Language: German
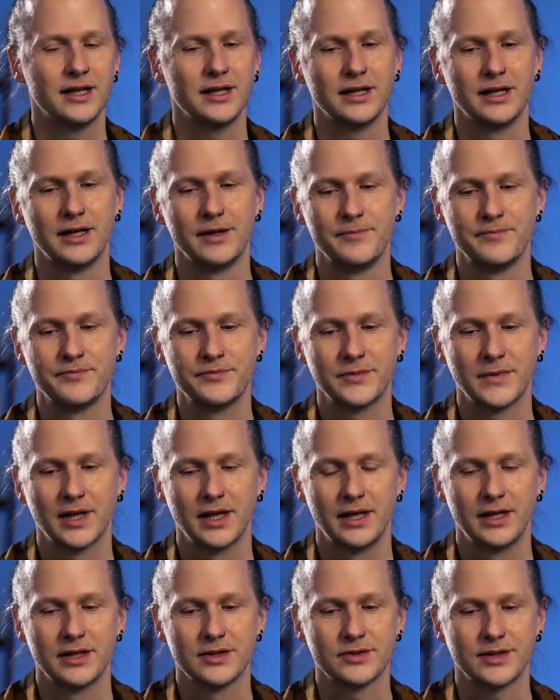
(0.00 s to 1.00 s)
ähm,
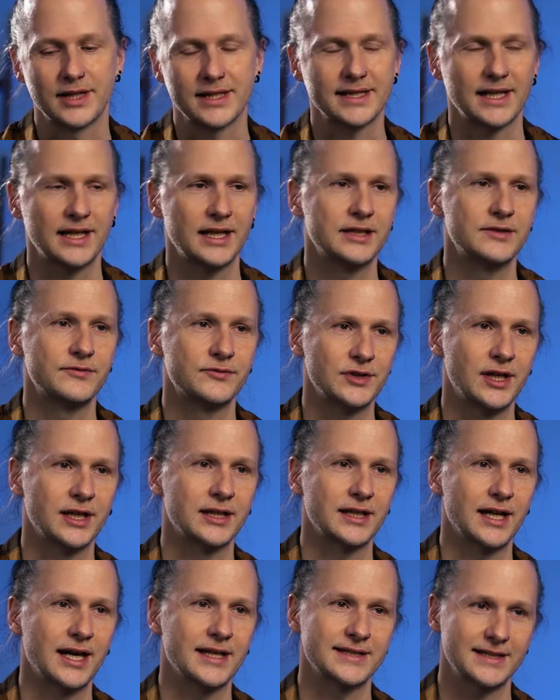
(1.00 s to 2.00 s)
sodass relativ schnell
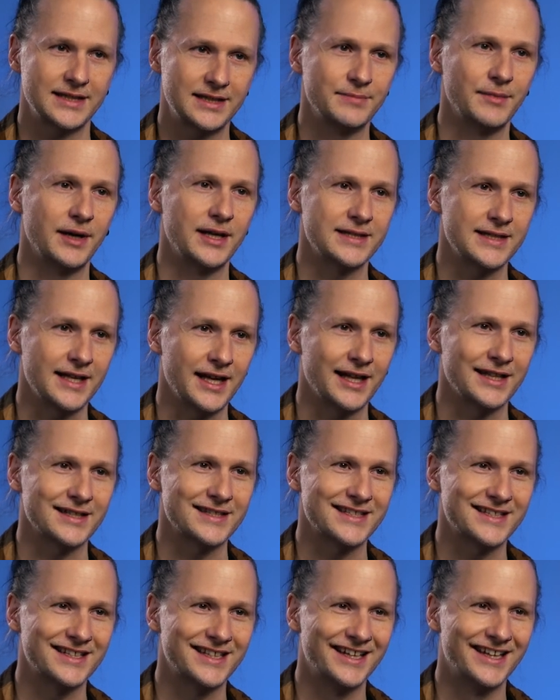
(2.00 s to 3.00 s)
klar ist, ich meine es
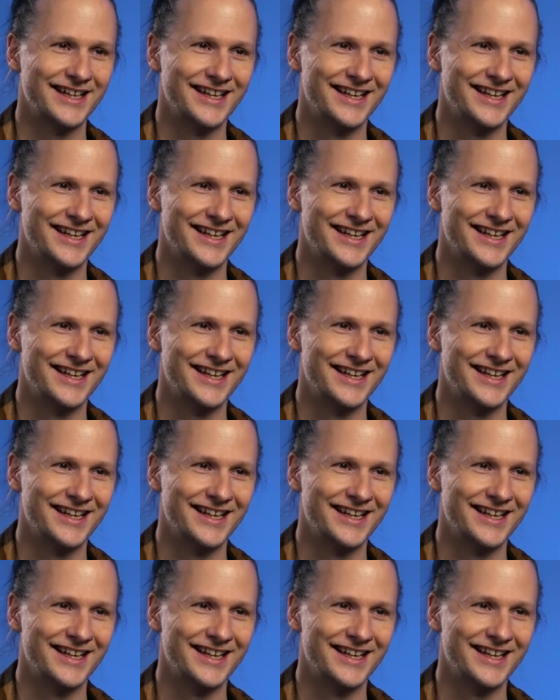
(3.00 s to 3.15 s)
ernst.